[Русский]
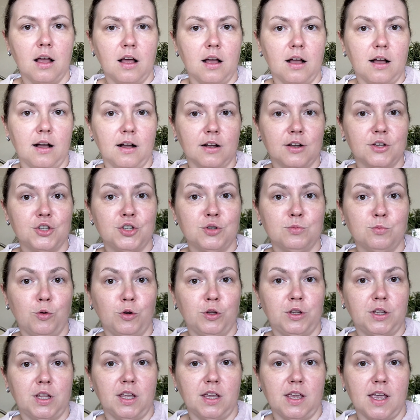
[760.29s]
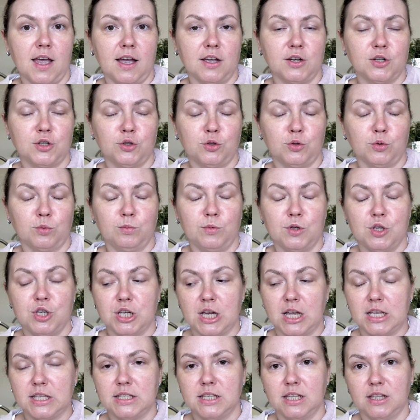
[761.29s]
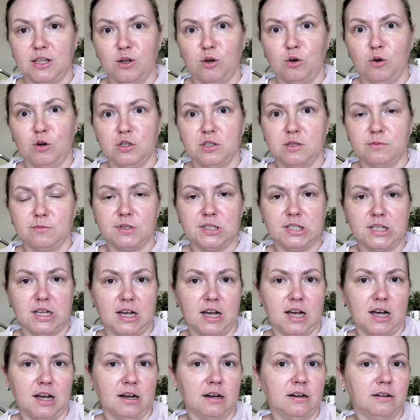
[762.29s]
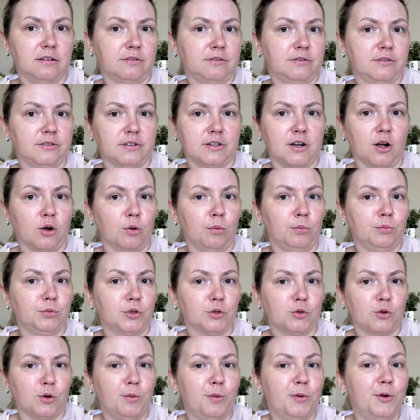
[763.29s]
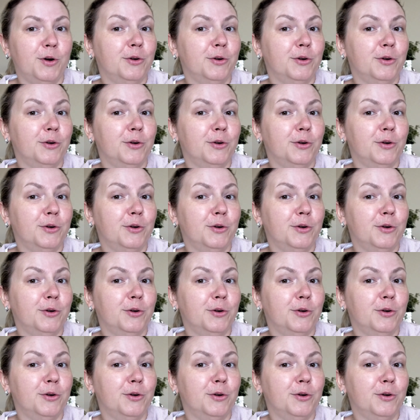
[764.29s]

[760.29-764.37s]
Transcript: А к чему это я? Что мы часто находимся в каком-то таком